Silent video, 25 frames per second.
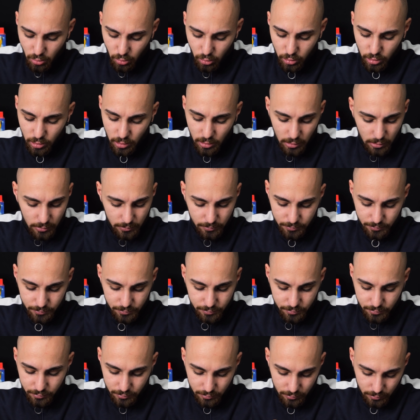Oder
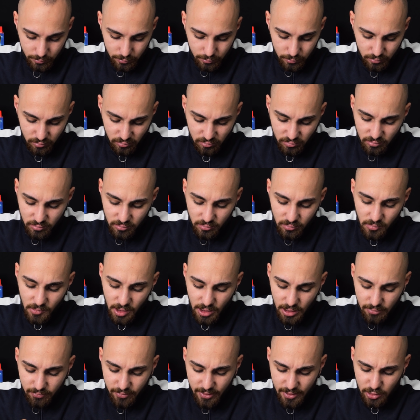
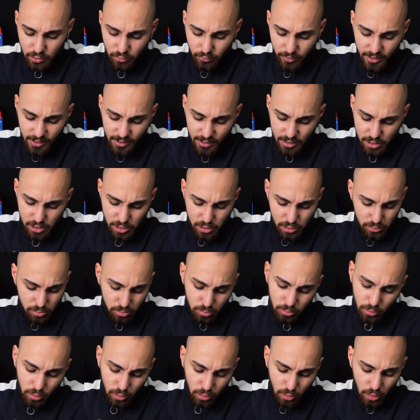wenn zu wenig ist,
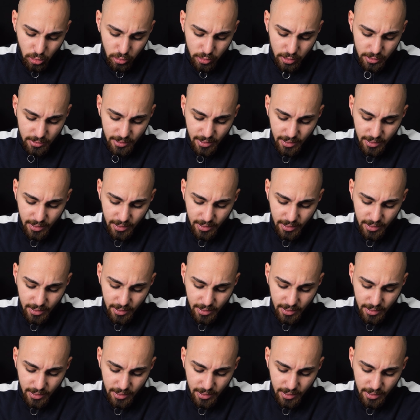könnt